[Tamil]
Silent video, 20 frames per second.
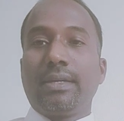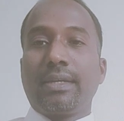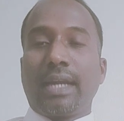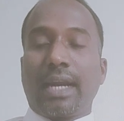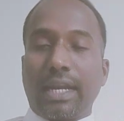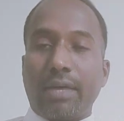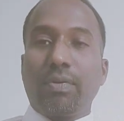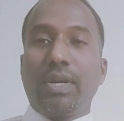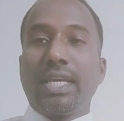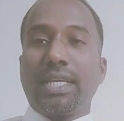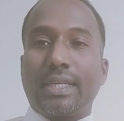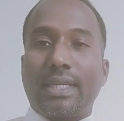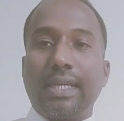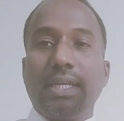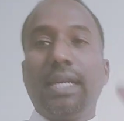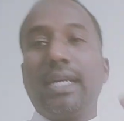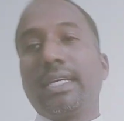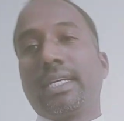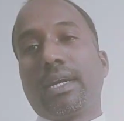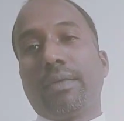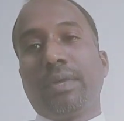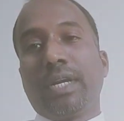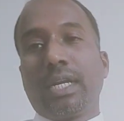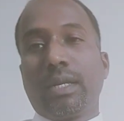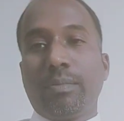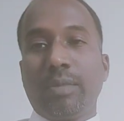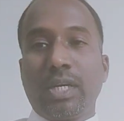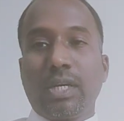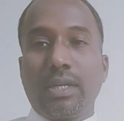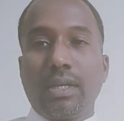நடவடிக்கை எடுக்க
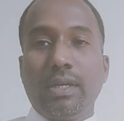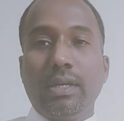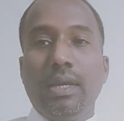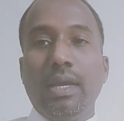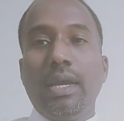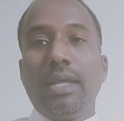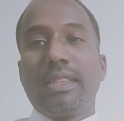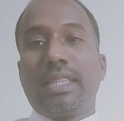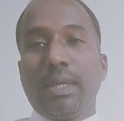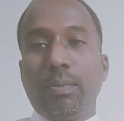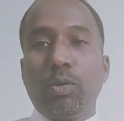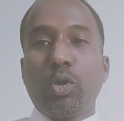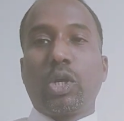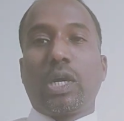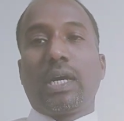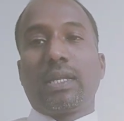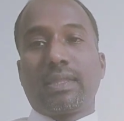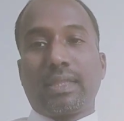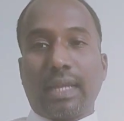வேண்டும் என்று திமுக